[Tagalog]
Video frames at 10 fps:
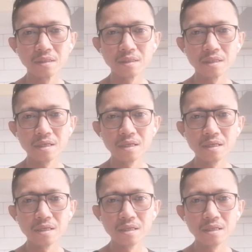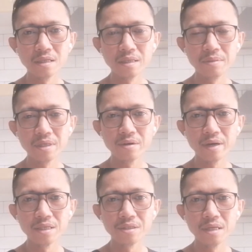sa
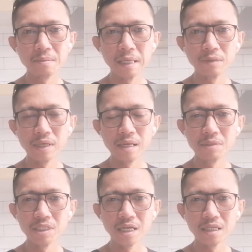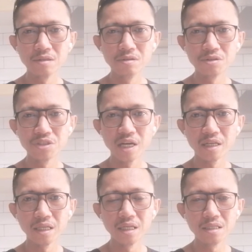immigration naman, wala masyadong
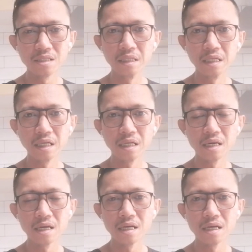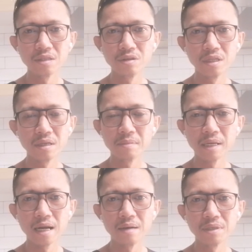checking. Hindi ka na ano yun ng
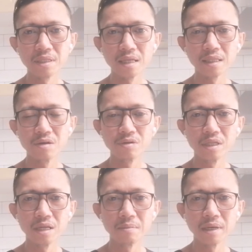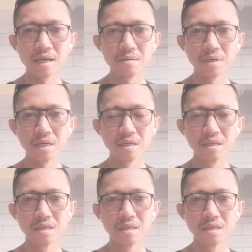marami, tatanungin ng marami.